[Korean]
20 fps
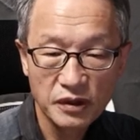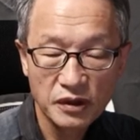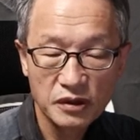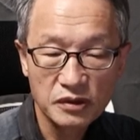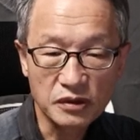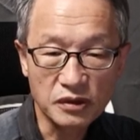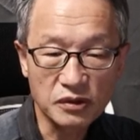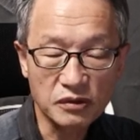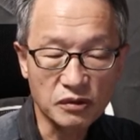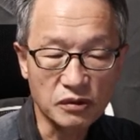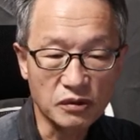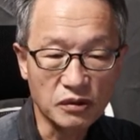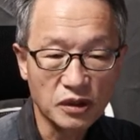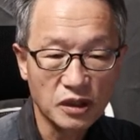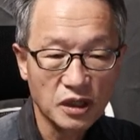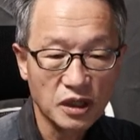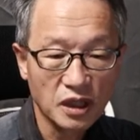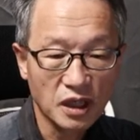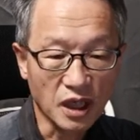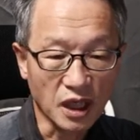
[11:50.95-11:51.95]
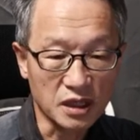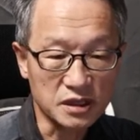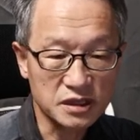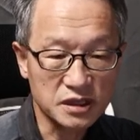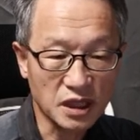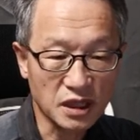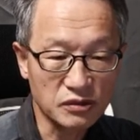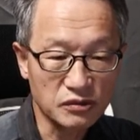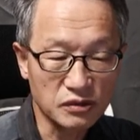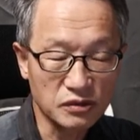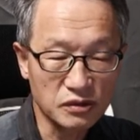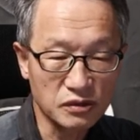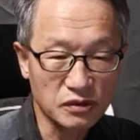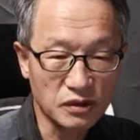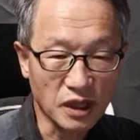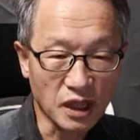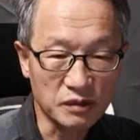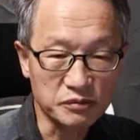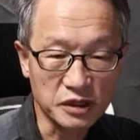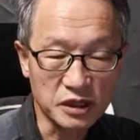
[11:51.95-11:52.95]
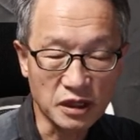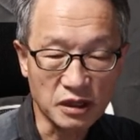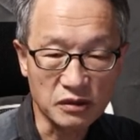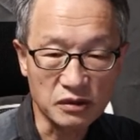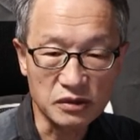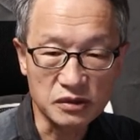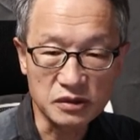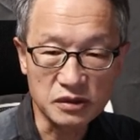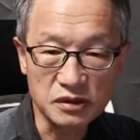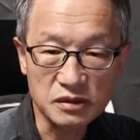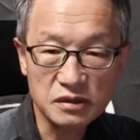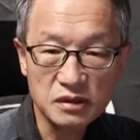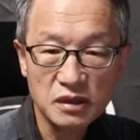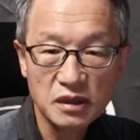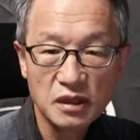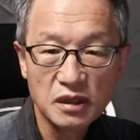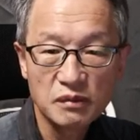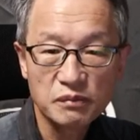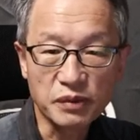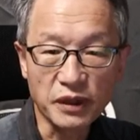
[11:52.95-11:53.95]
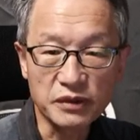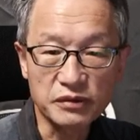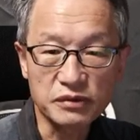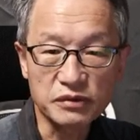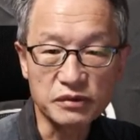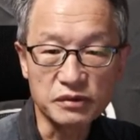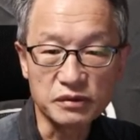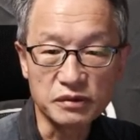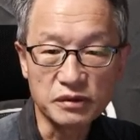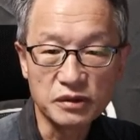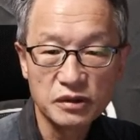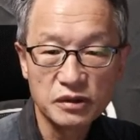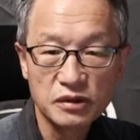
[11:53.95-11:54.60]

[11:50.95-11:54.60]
그리고 안창호함이라는 것은 바로